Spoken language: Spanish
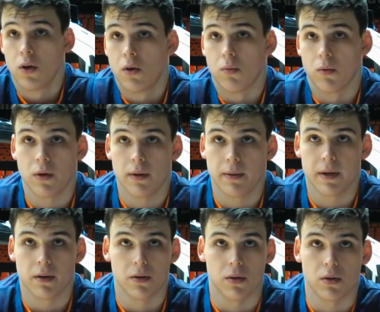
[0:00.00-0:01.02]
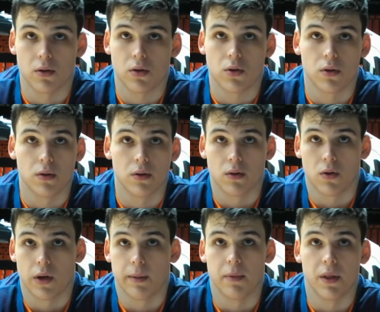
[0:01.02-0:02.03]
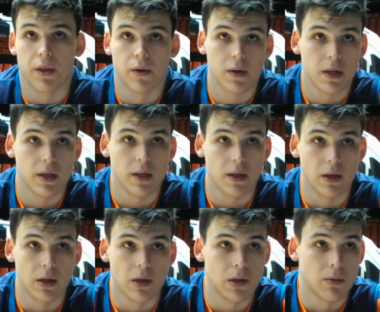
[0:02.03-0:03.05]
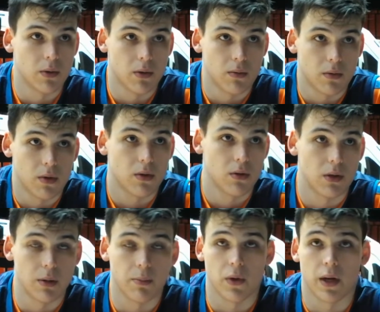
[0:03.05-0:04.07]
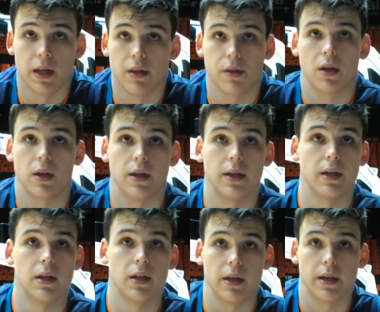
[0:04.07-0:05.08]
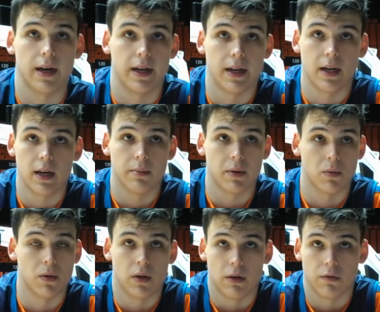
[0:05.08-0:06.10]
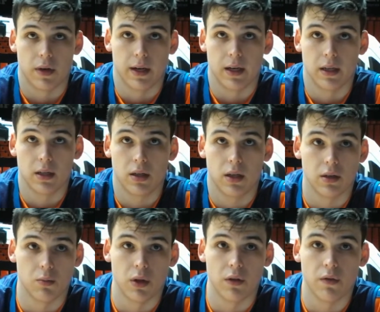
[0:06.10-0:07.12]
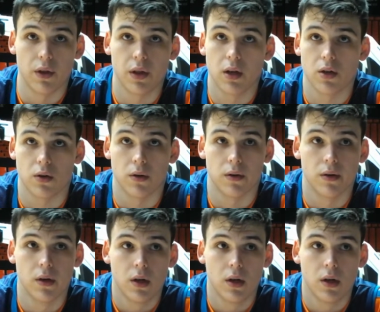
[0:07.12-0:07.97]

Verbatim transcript: Bueno, a ver, nosotros con, con ambición y, bueno, pues te podría decir que, a ganarla, pero bueno, al final es, es muy difícil, son